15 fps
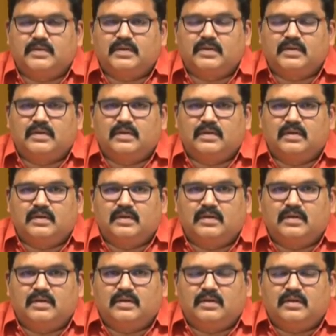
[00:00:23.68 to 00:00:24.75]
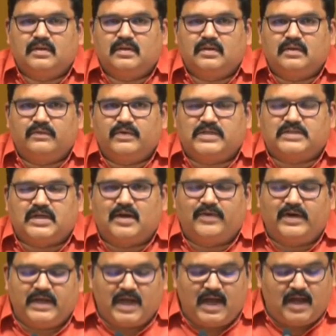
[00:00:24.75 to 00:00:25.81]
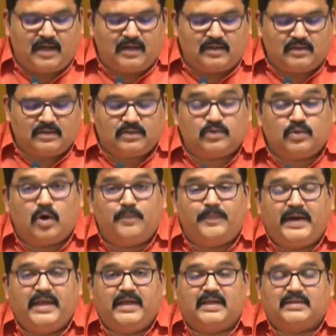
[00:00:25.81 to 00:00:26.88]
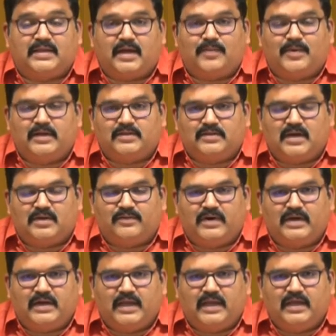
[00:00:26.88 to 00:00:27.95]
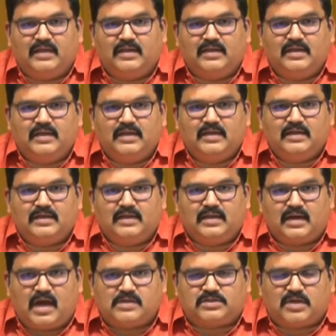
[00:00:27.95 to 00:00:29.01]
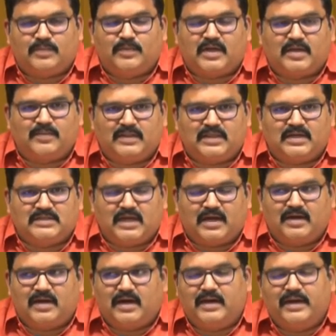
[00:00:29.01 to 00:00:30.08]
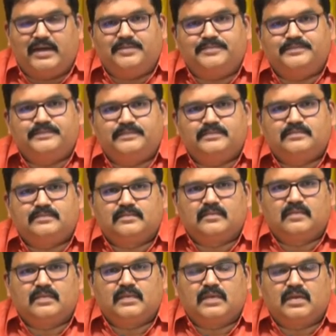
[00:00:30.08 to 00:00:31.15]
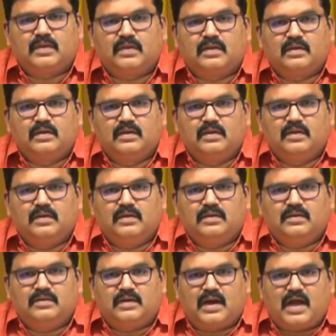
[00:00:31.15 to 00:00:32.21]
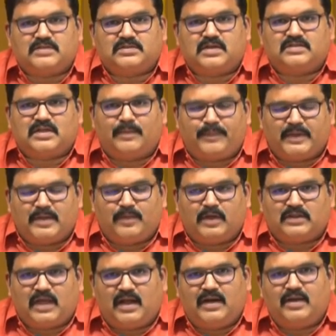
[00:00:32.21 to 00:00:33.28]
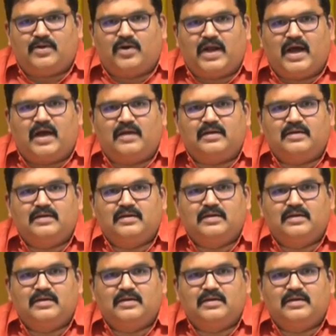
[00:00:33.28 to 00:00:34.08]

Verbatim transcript: తాము అడిగిన ప్రశ్నలకు ప్రభుత్వం సమాధానం చెప్పకుండా మంత్రి పెద్దిరెడ్డి రామచంద్రారెడ్డి మొహం చాటేసి ఒక ఐఏఎస్ అధికారితో చెప్పించి పేపర్లలో పేజీల అడ్వర్టైజ్మెంట్లు ఇచ్చారని పేర్కొన్నారు